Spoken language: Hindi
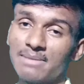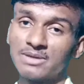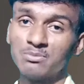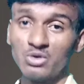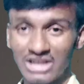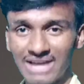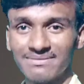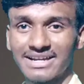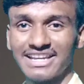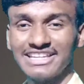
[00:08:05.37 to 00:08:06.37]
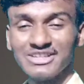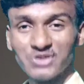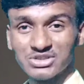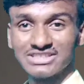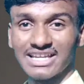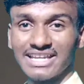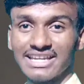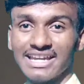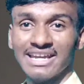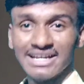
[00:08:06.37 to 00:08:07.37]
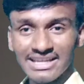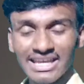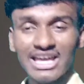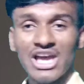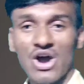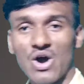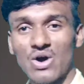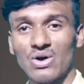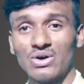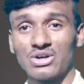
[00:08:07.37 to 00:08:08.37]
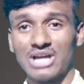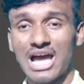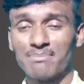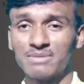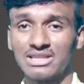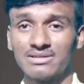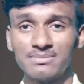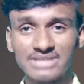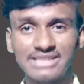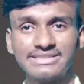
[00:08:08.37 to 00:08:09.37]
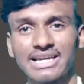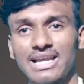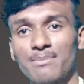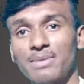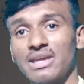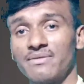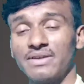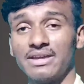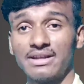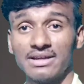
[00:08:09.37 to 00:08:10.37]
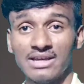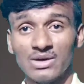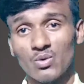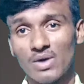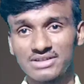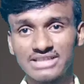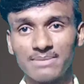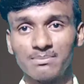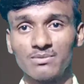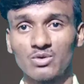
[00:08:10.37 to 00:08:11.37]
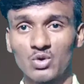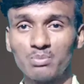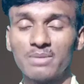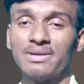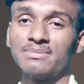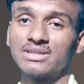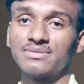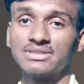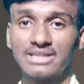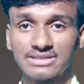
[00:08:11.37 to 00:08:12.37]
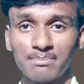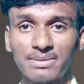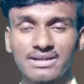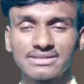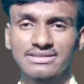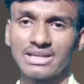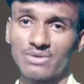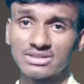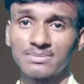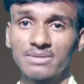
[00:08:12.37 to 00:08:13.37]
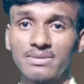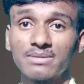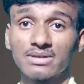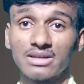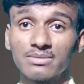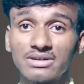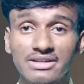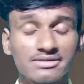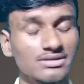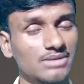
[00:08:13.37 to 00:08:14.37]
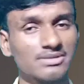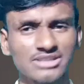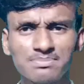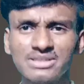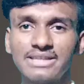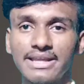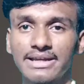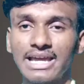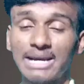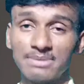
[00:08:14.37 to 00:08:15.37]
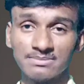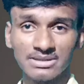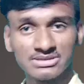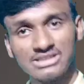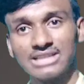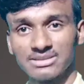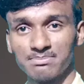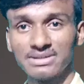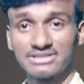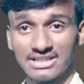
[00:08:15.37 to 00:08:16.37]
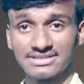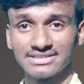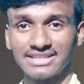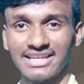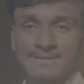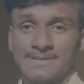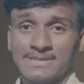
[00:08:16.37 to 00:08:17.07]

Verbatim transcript: हम आपकी पूरी हेल्प करने की कोशिश करेंगे ठीक है और आप मतलब हमसे इंस्टाग्राम पे या फिर व्हाट्सएप ग्रुप में भी मतलब सीधे संपर्क कर सकते हैं व्हाट्सएप नंबर मतलब डिस्क्रिप्शन में सब चीज़ दे रखा है आप हमसे सीधा संपर्क कर सकते हैं